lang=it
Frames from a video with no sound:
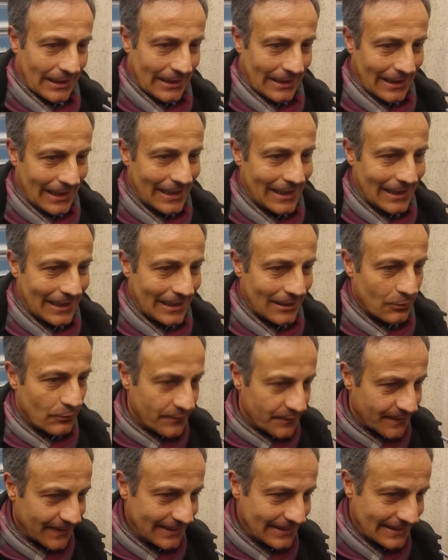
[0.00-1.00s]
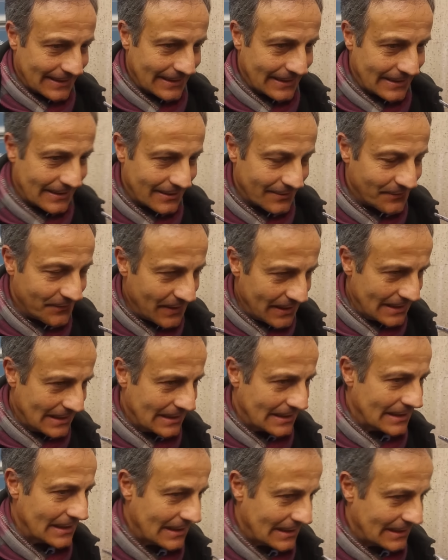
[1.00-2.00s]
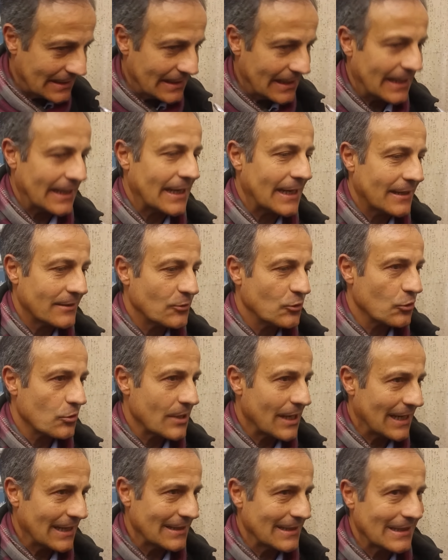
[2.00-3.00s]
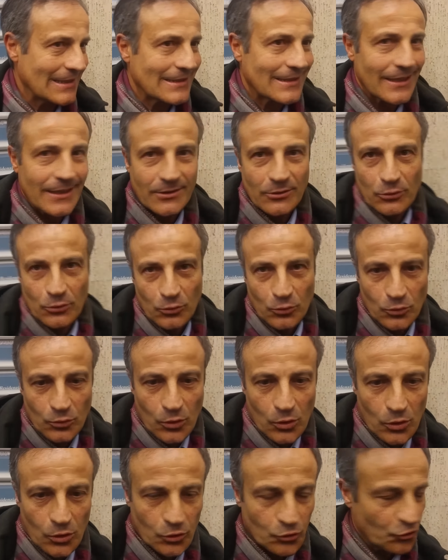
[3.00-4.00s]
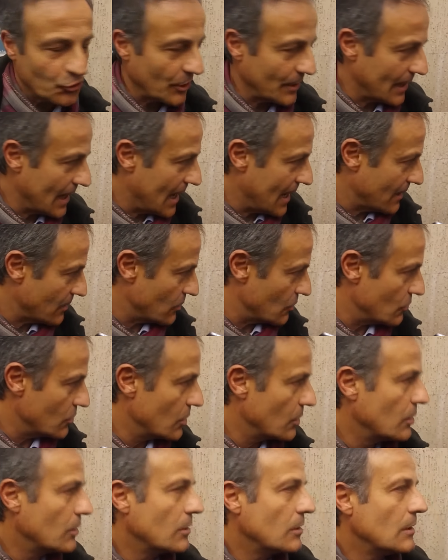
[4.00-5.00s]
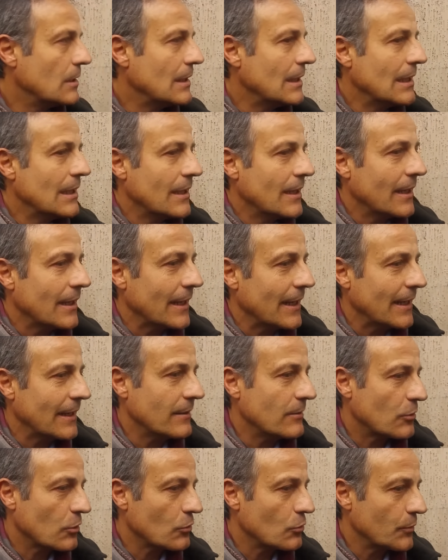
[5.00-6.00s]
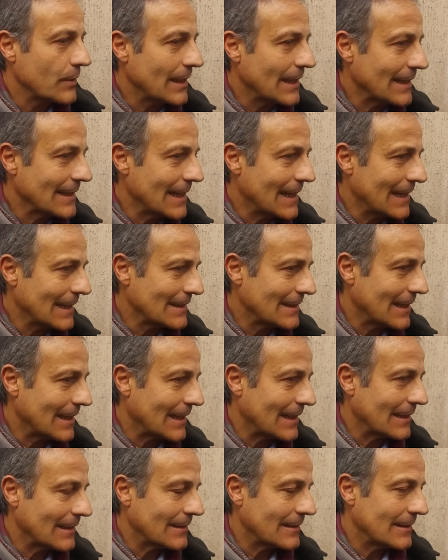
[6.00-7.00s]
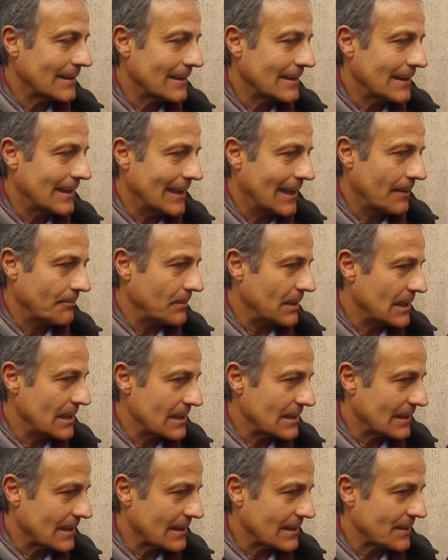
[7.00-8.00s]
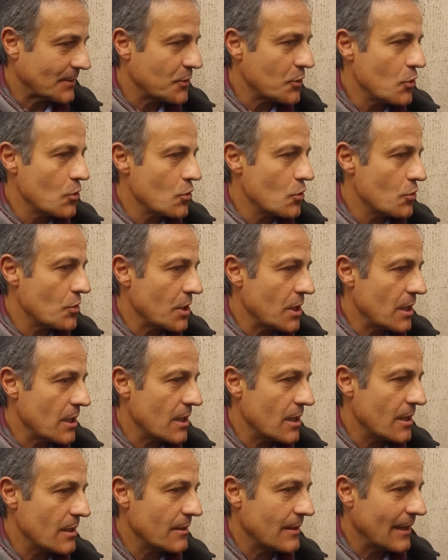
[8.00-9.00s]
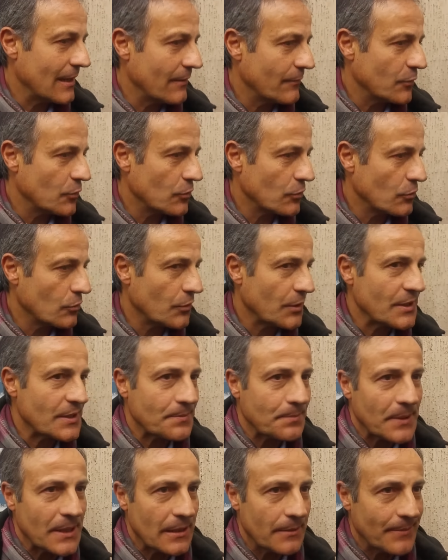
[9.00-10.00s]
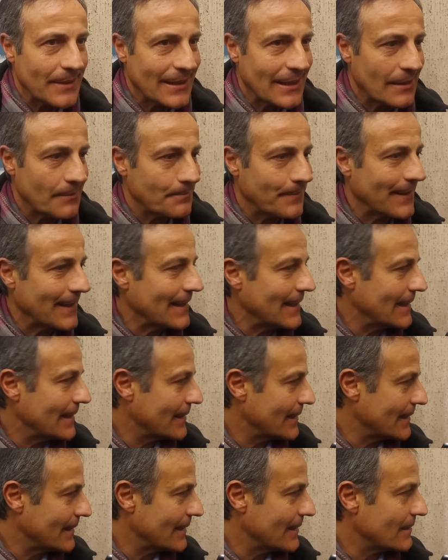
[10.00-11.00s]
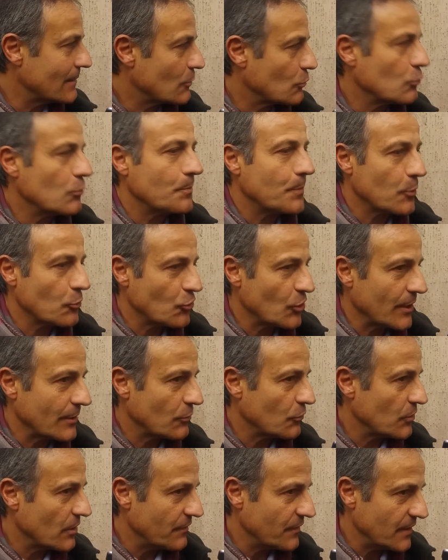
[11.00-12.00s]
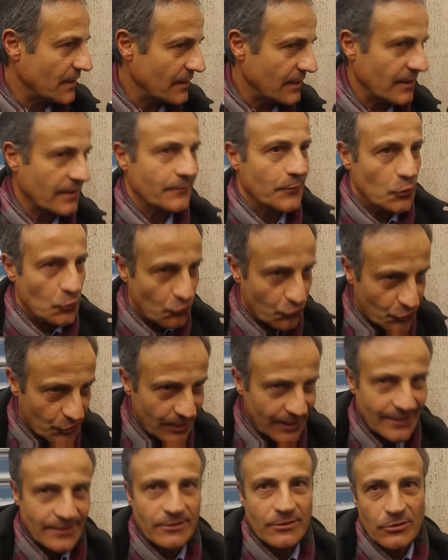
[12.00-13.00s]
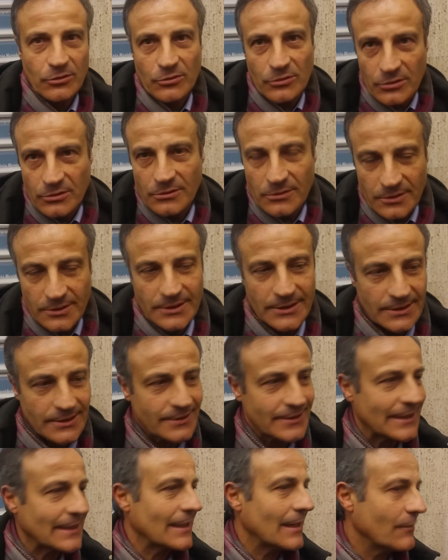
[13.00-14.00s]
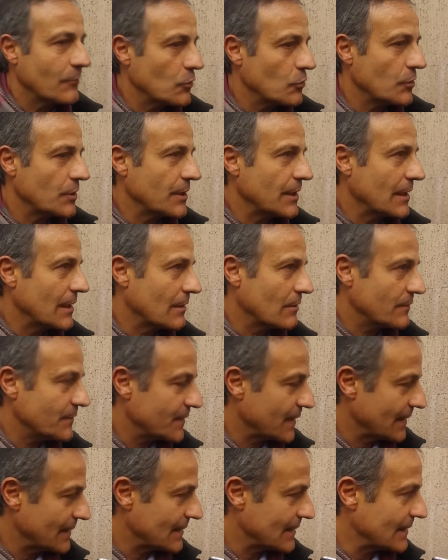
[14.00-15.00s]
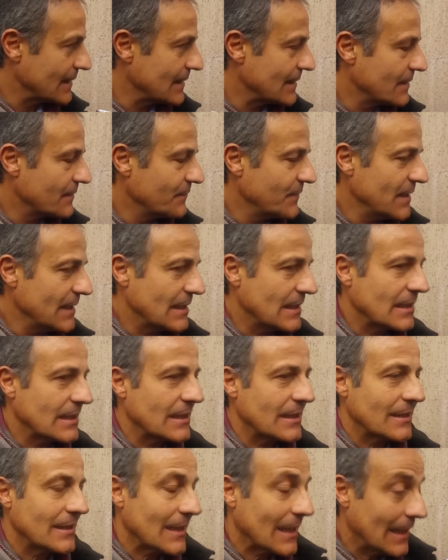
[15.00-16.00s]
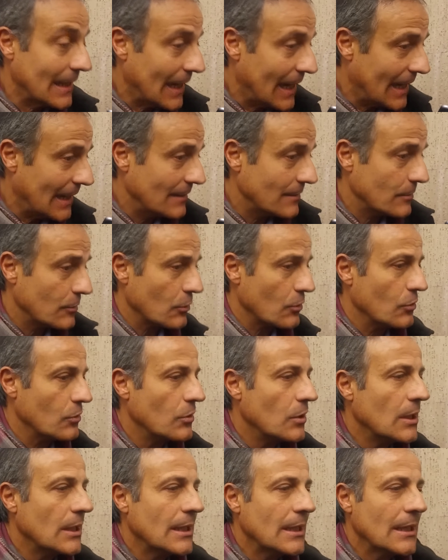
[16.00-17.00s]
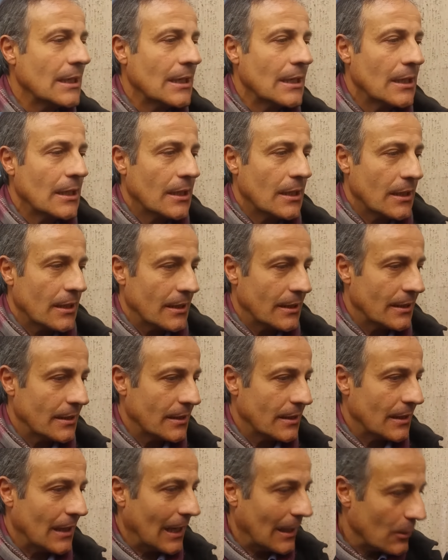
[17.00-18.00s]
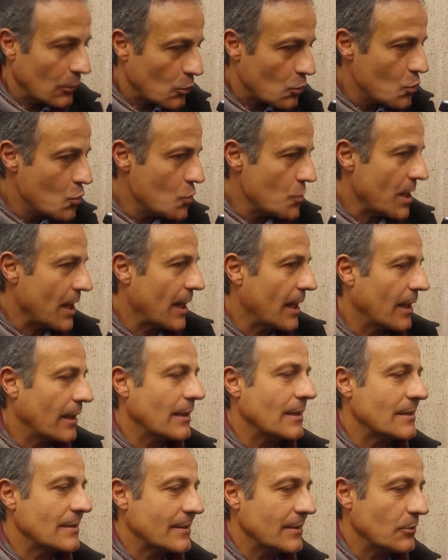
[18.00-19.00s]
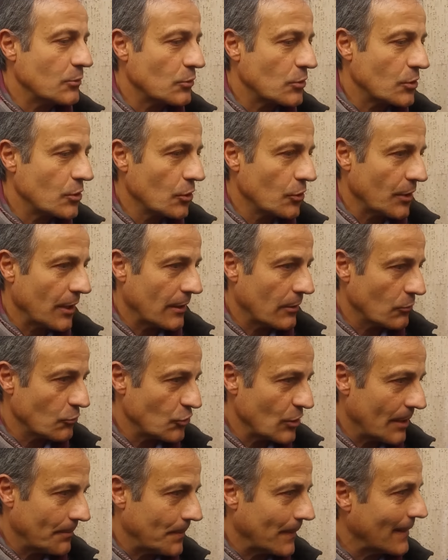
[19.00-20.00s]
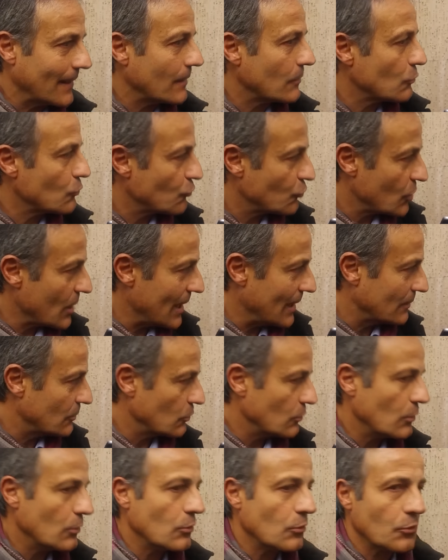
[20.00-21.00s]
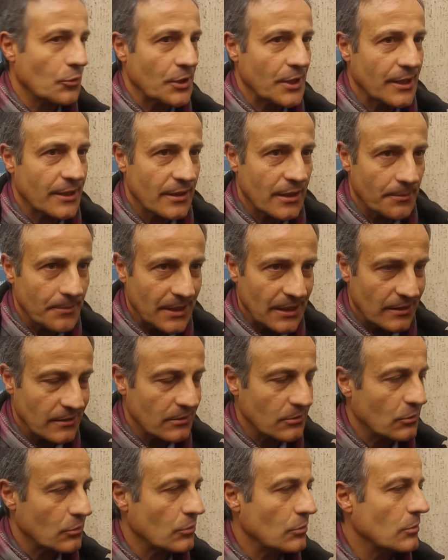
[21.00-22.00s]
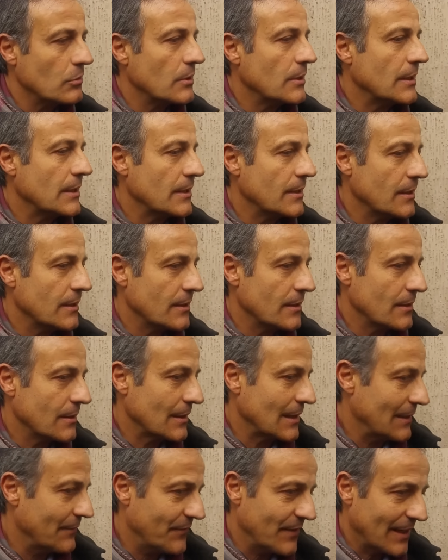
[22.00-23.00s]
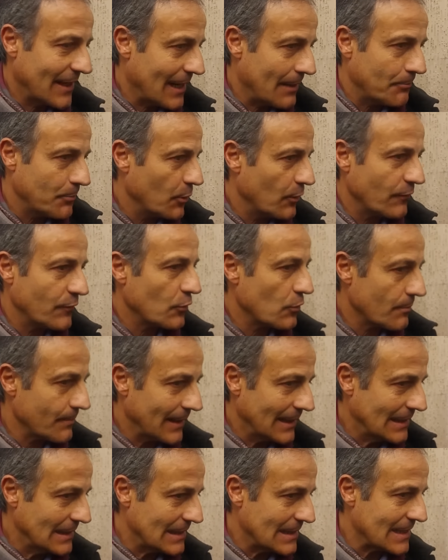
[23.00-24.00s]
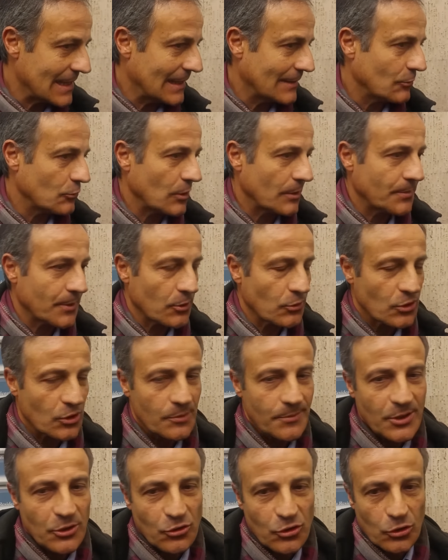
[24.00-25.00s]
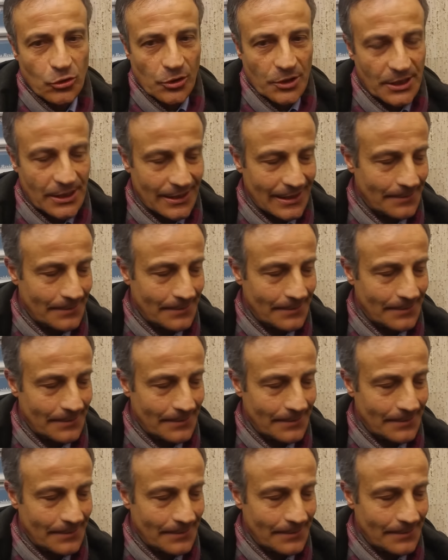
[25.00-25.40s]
La conferenza dei servizi si è aggiornata al 31 gennaio. Entro quella data eh, le amministrazioni devono esprimere il parere sul progetto definitivo oggetto eh, dei lavori della conferenza dei servizi. Tra l'altro eh, alcune istituzioni hanno già preannunciato il loro orientamento eh, che verrà poi formalizzato nei prossimi giorni.